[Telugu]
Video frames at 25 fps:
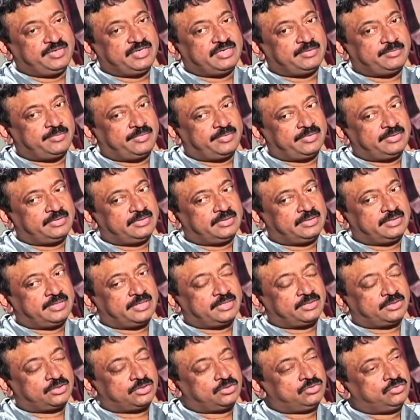వీరప్పన్
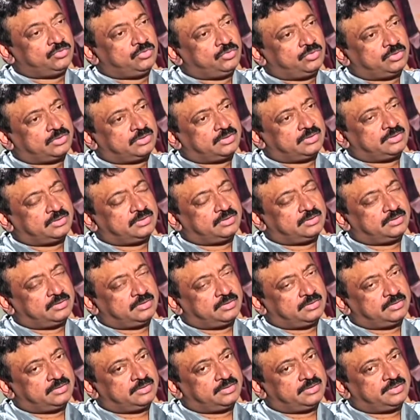అనే అతను ఒక
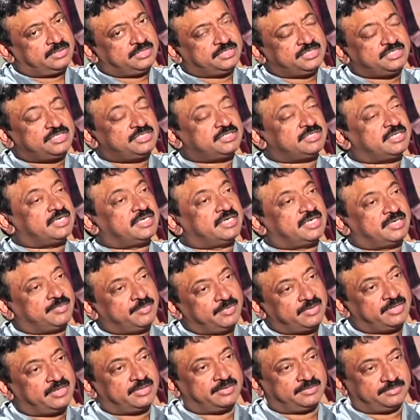రిజిస్టర్డ్
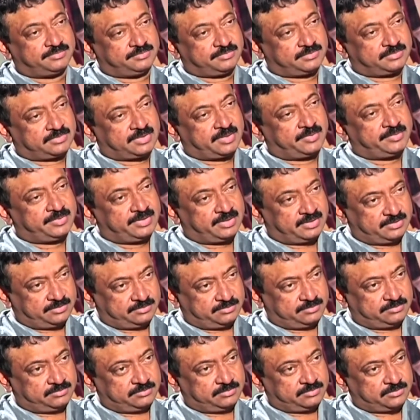క్రిమినల్ క్రిమినల్
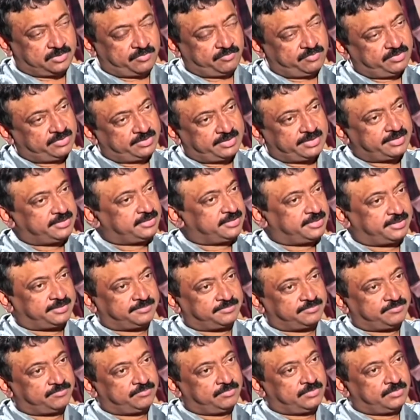ఆఫ్ ద కంట్రీ